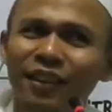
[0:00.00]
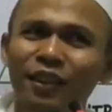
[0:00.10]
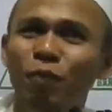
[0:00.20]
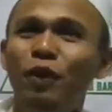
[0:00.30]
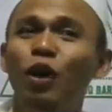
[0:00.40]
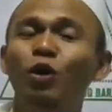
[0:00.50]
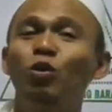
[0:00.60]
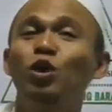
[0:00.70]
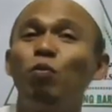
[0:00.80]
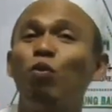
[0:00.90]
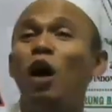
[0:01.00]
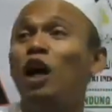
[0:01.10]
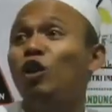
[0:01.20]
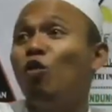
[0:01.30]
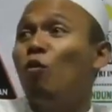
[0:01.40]
Tapi kalau
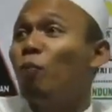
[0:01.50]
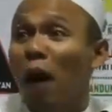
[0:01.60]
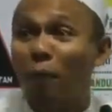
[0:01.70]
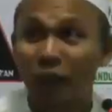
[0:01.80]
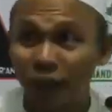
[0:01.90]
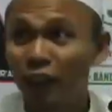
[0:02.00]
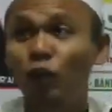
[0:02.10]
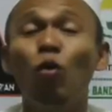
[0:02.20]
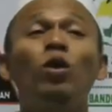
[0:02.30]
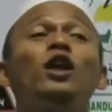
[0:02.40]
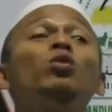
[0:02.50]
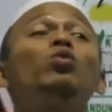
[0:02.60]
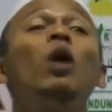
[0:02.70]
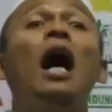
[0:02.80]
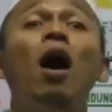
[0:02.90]
dibuka kan umpamanya ini orang
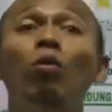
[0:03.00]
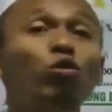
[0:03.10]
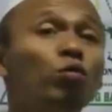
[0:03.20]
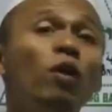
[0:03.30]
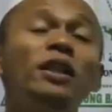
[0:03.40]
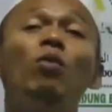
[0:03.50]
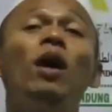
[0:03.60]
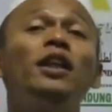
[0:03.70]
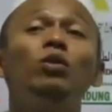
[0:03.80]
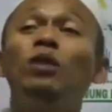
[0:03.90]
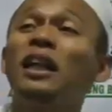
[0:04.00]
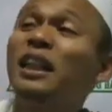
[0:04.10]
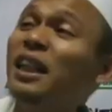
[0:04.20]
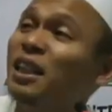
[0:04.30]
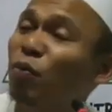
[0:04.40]
tuh tahu semuanya wali itu nggak
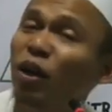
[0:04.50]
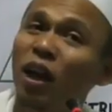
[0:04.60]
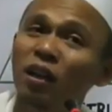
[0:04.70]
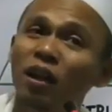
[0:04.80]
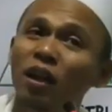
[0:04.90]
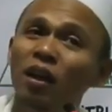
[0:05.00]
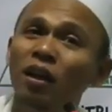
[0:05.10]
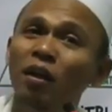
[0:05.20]
dihijab oleh Allah.